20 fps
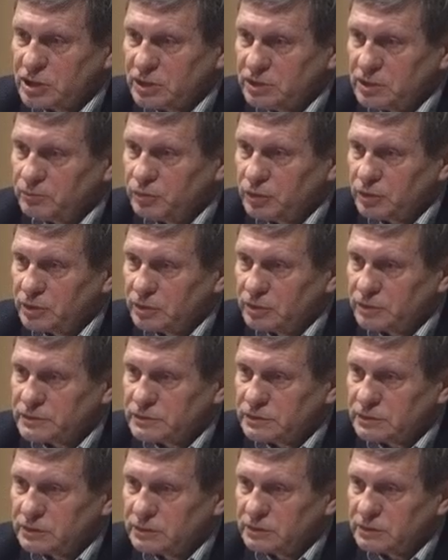tych trzech
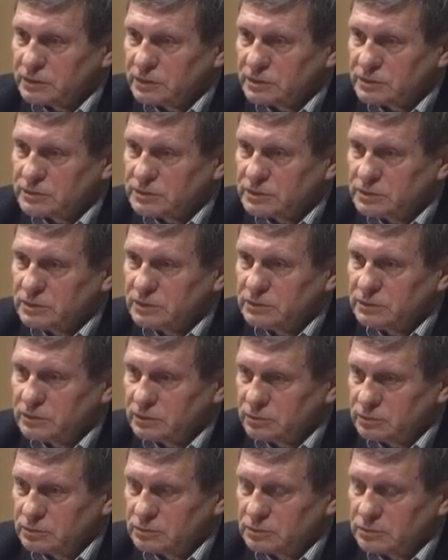niepokojących
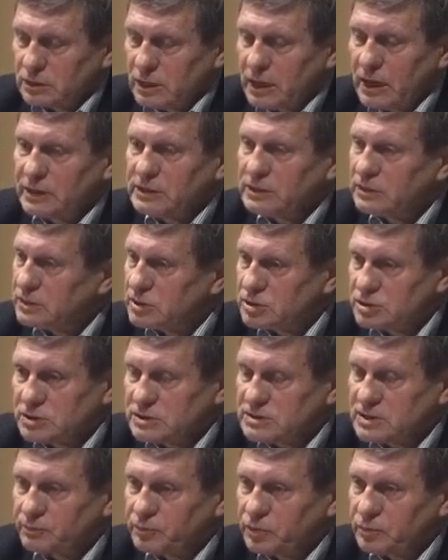tendencji, ani
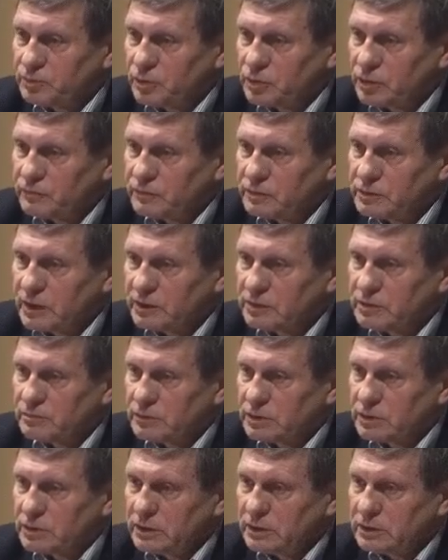też nie zaproponował na
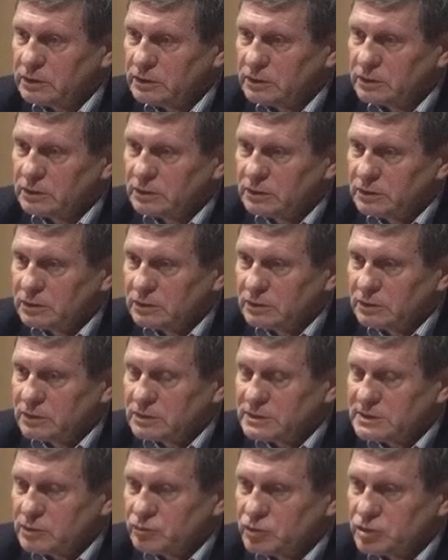tym tle
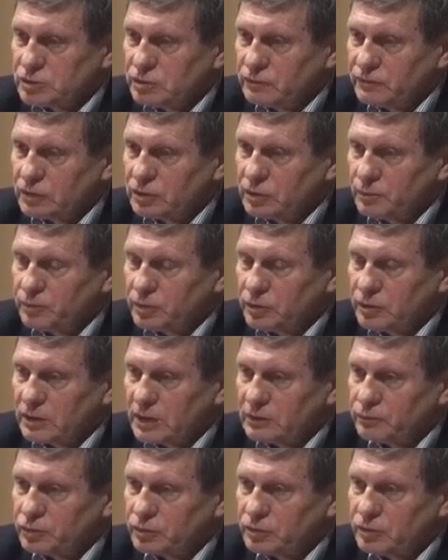całościowego
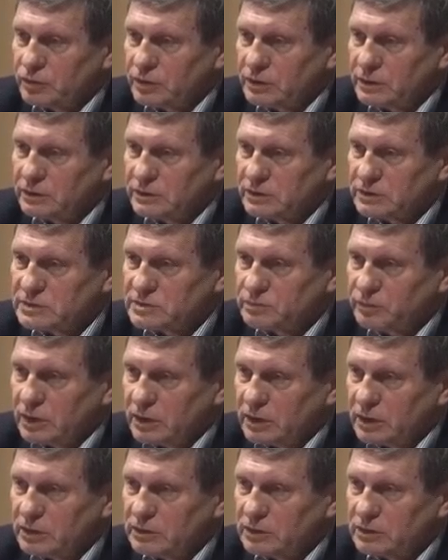programu konkretnych
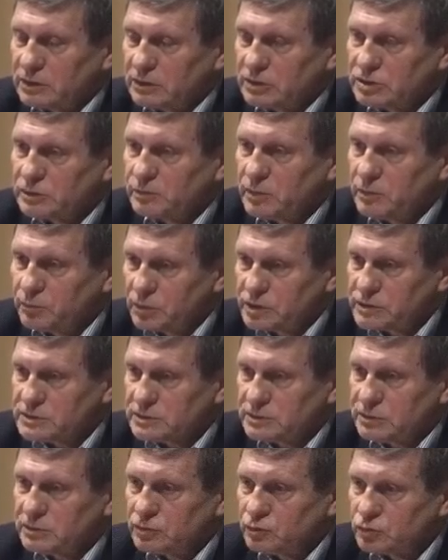zmian, żeby
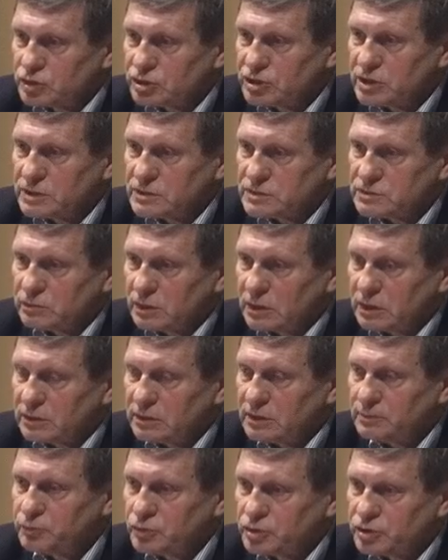Polska nie
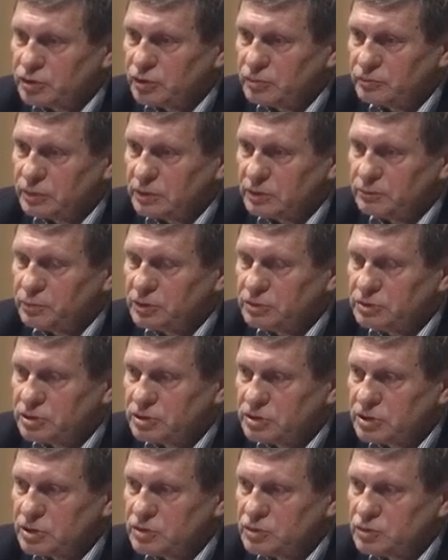ugrzęzła na poziomie
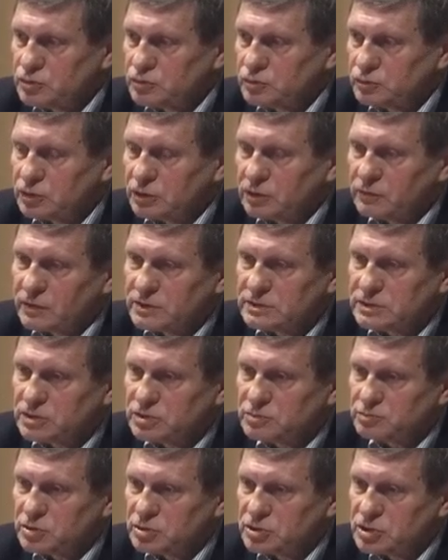50, trochę
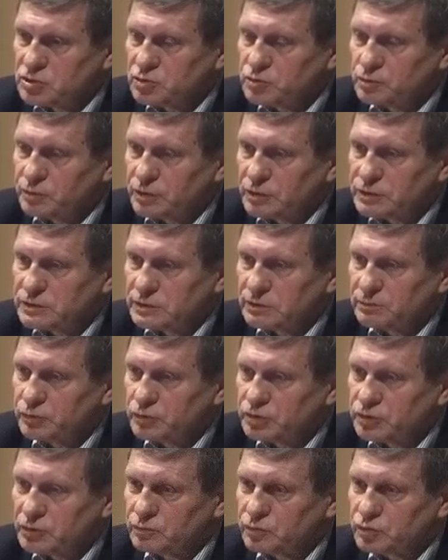więcej niż 50%
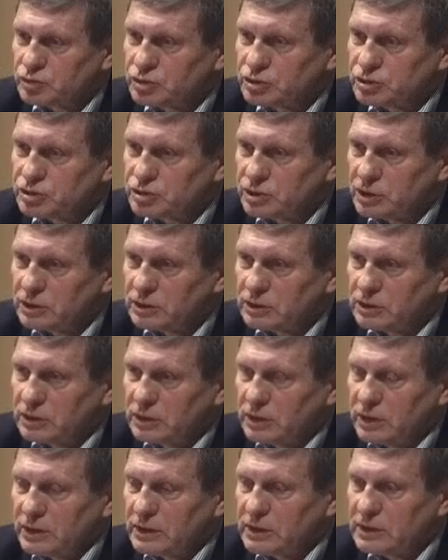poziomu życia,
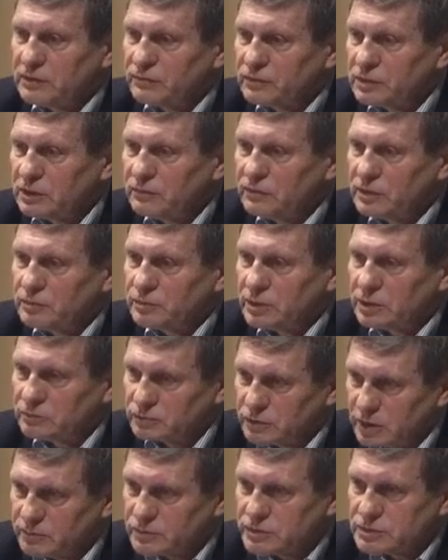jaki w tej chwili
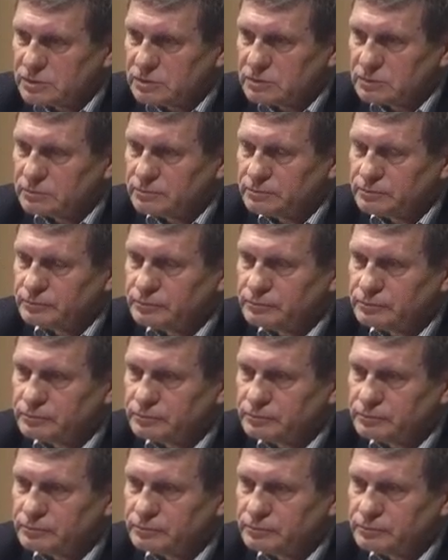mają Niemcy.